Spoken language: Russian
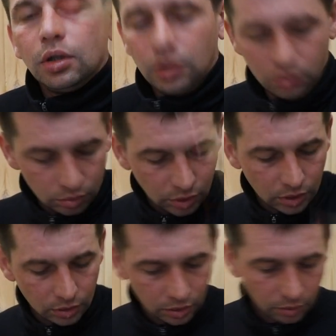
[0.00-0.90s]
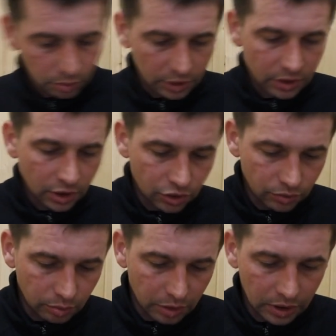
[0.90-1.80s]
И вот это
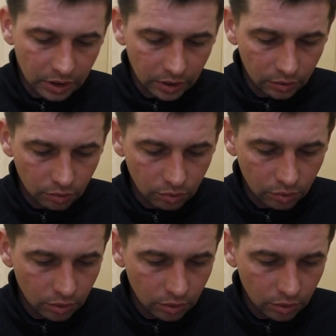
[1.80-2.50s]
подсаживаю малька. Но ну,